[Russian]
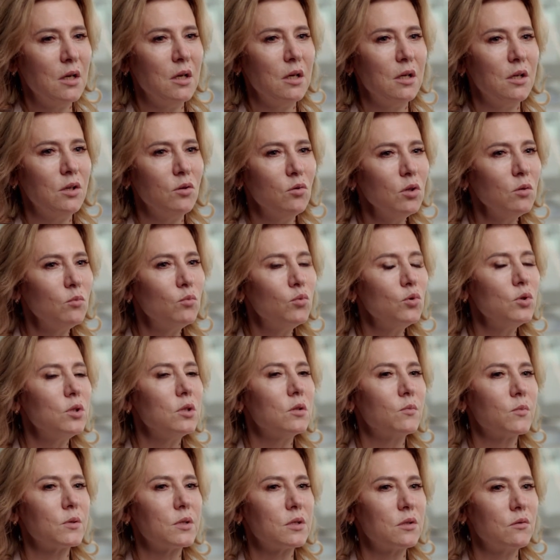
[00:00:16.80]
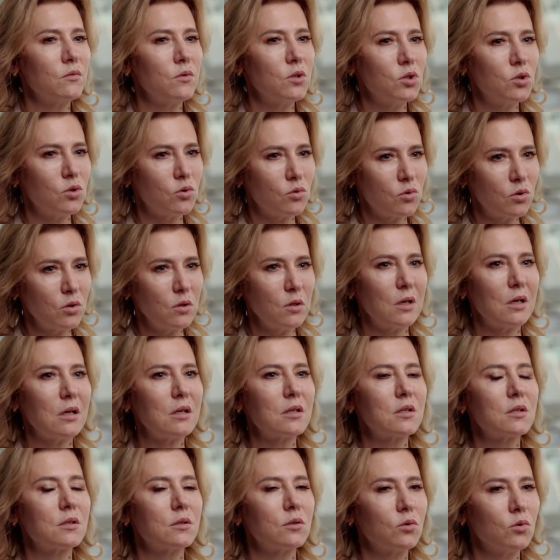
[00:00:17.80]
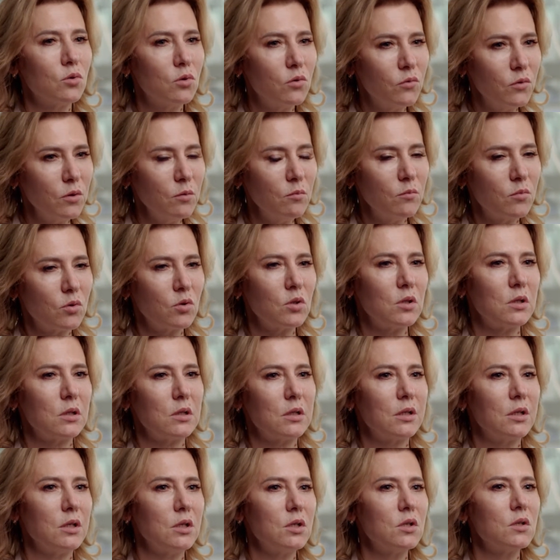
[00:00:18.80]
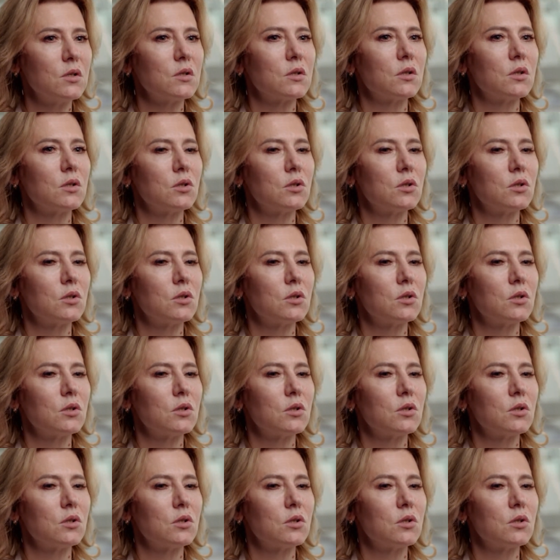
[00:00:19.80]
и он будет посвящен основам бронхологической